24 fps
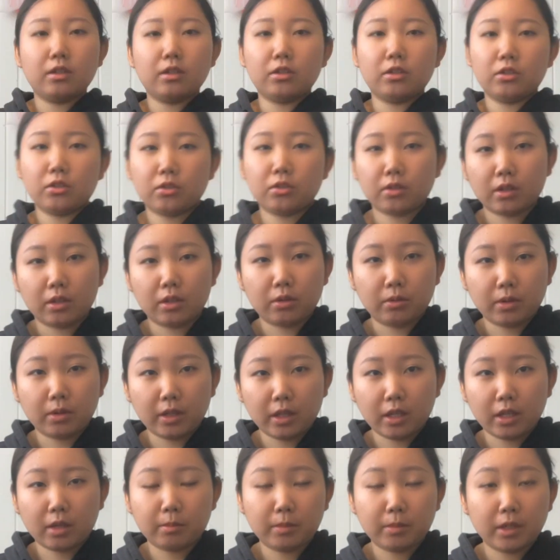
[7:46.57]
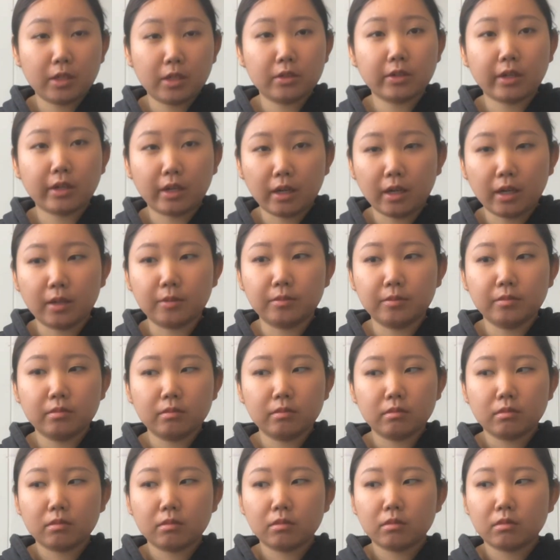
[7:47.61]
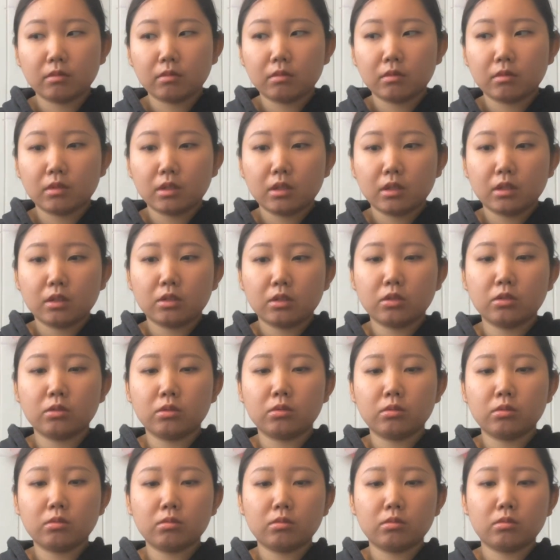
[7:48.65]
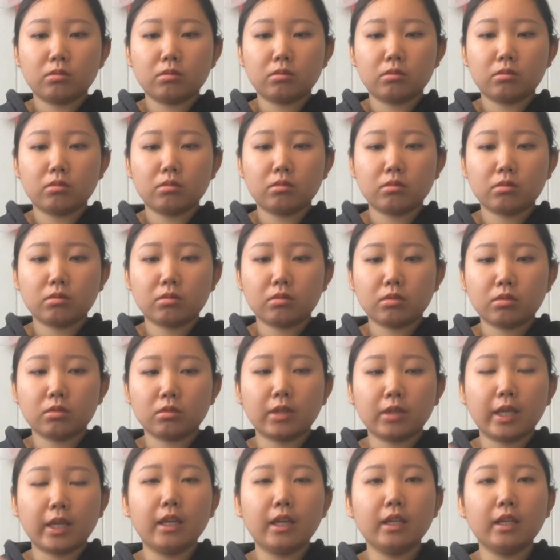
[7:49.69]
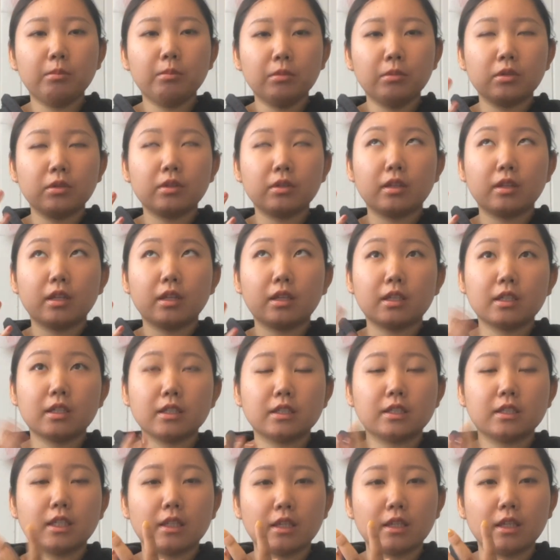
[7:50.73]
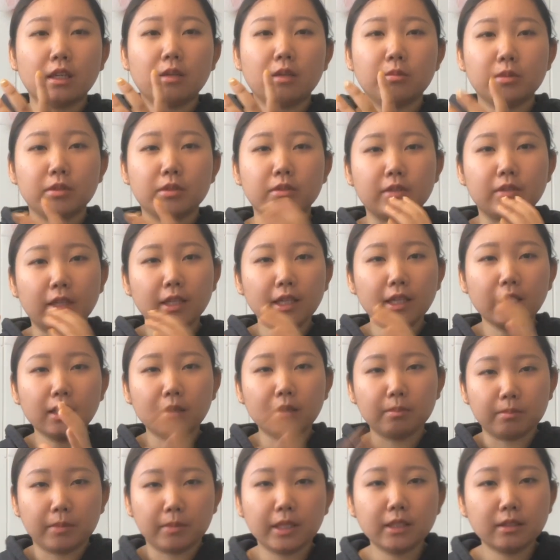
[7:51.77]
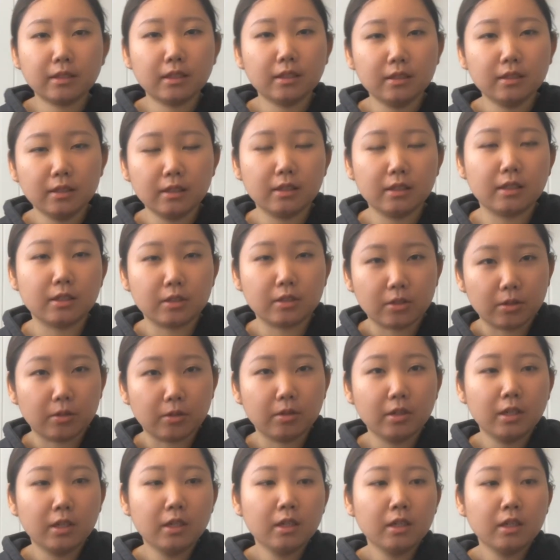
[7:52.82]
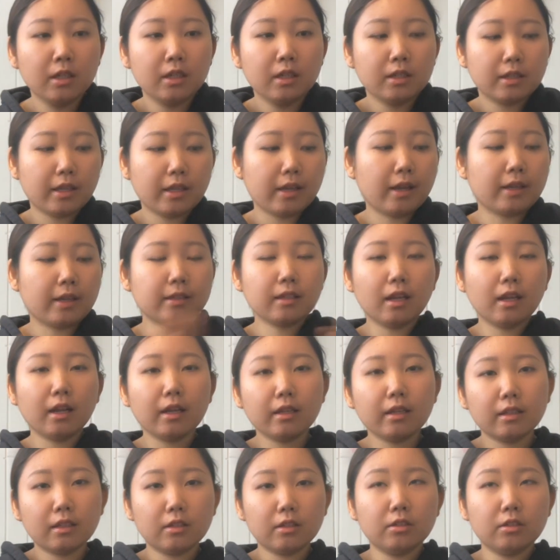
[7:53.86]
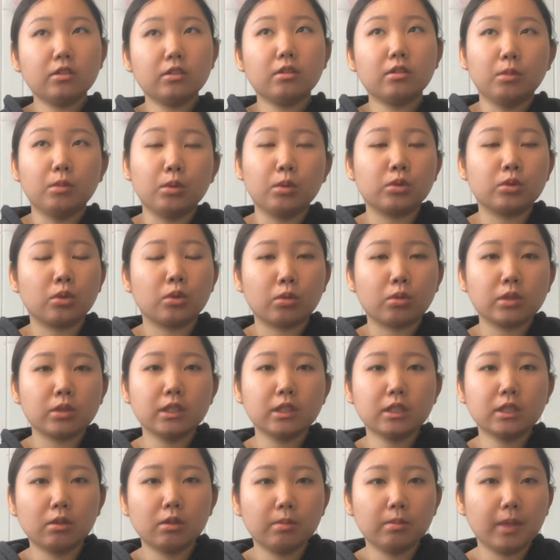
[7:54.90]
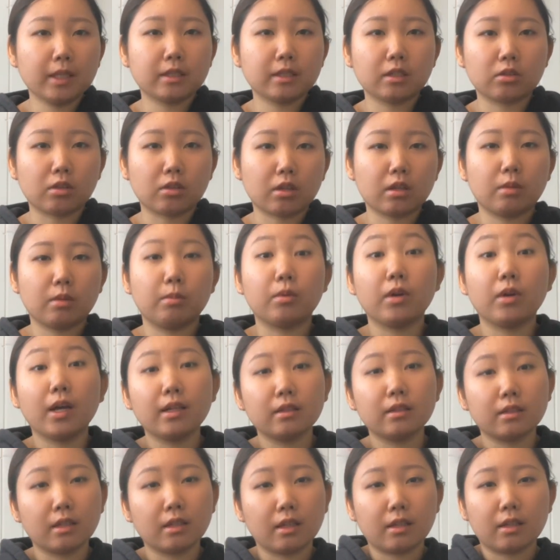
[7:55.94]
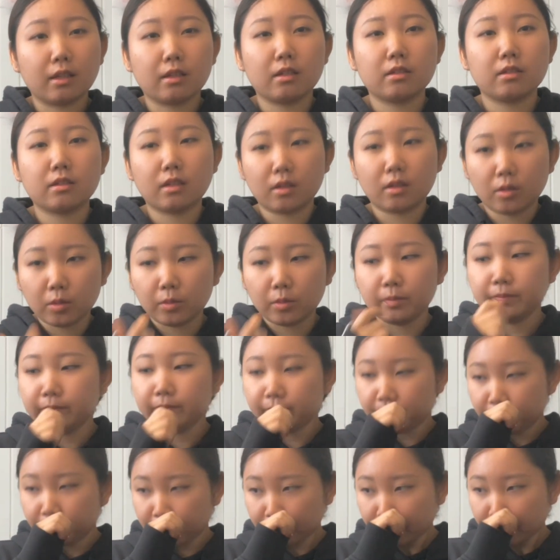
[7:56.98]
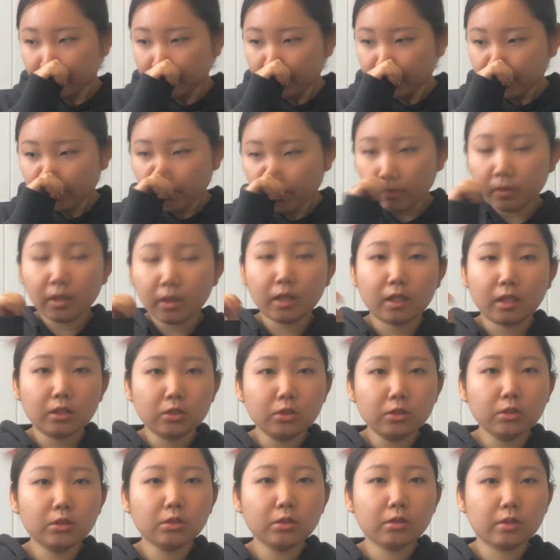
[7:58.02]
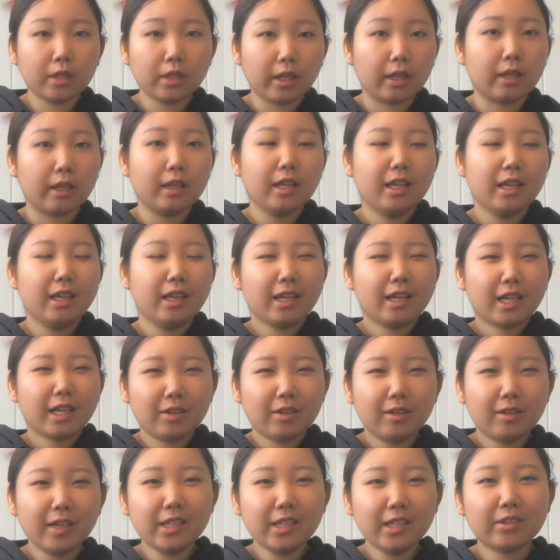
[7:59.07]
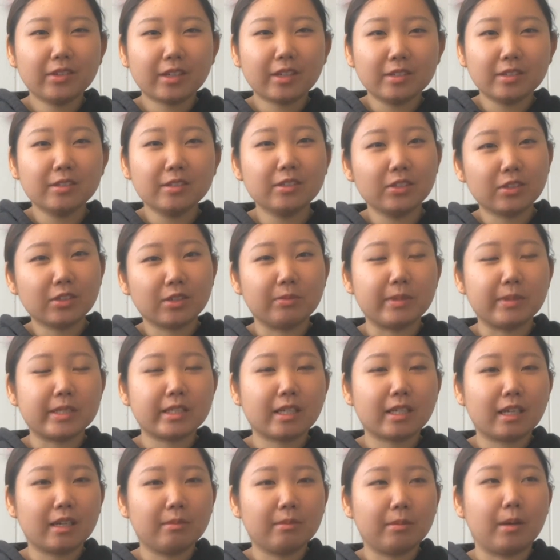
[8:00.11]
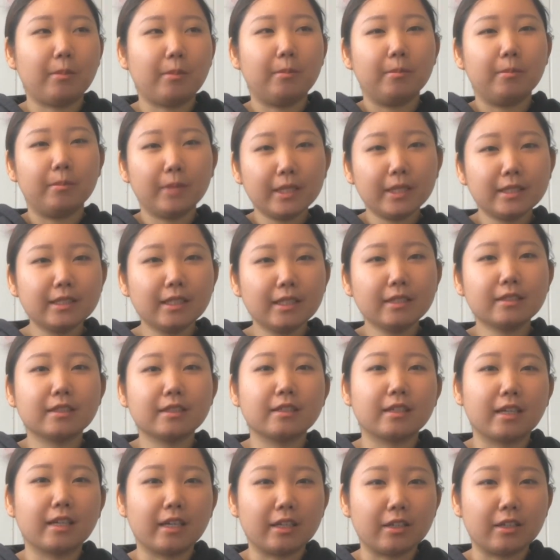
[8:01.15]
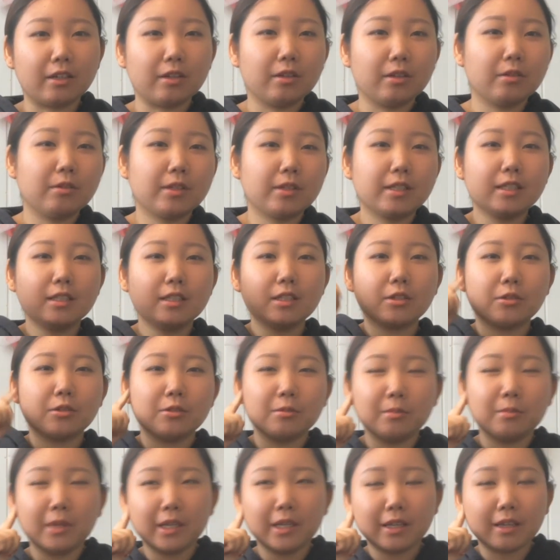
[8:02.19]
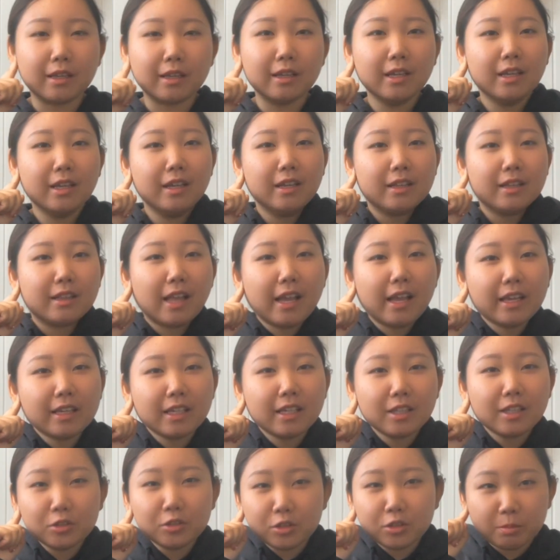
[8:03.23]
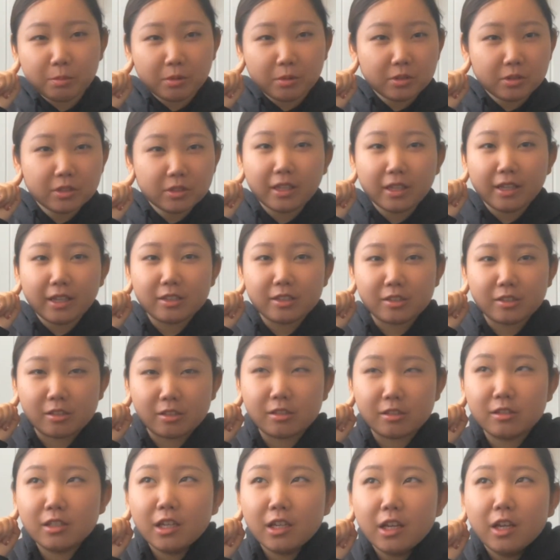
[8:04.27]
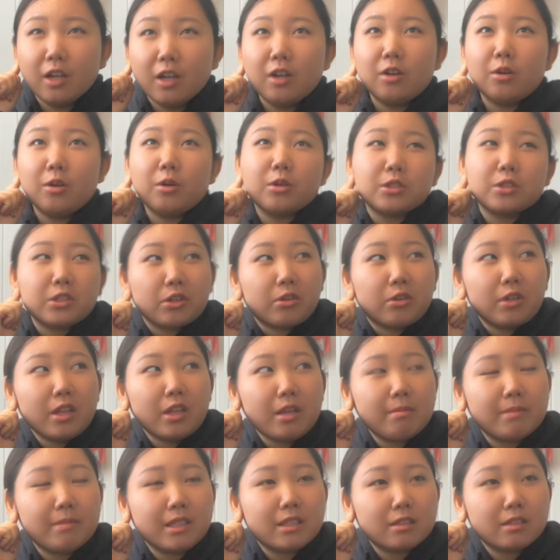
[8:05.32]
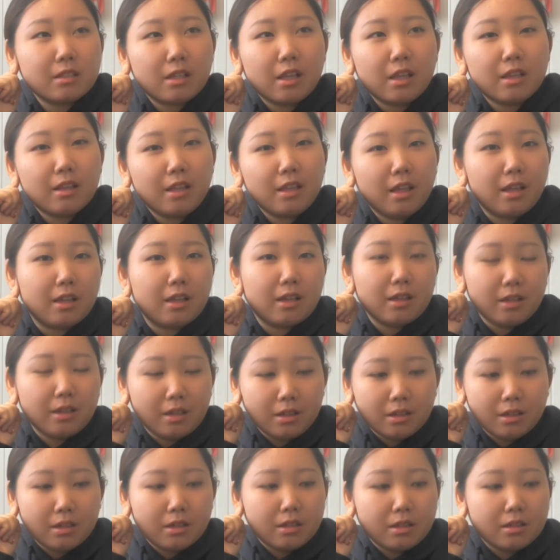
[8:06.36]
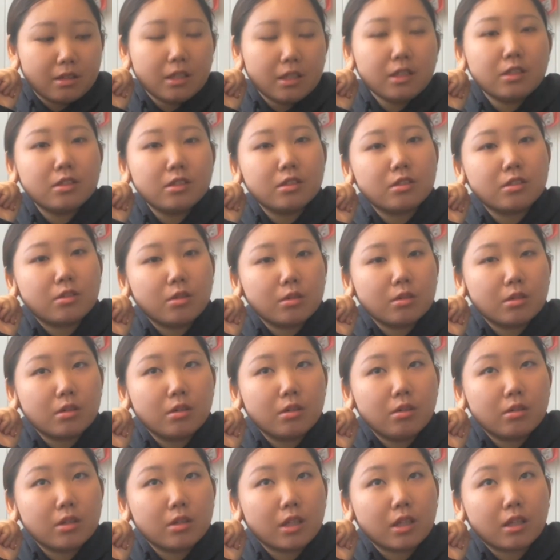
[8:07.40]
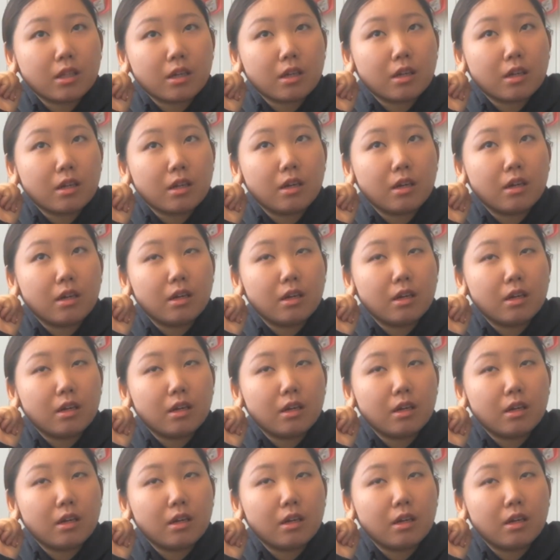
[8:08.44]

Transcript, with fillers: る人とかにお金が回るからそのその営利目的じゃない分値段がめっちゃ安いんですよで働いてる人もそのおじいちゃんおばあちゃんとかでボランティアなんですけどだからそういうとこで可のが運よく見つかればめっちゃ安く買える私この前ナイキのスポーツタイツをそこで見つけて25クローナだから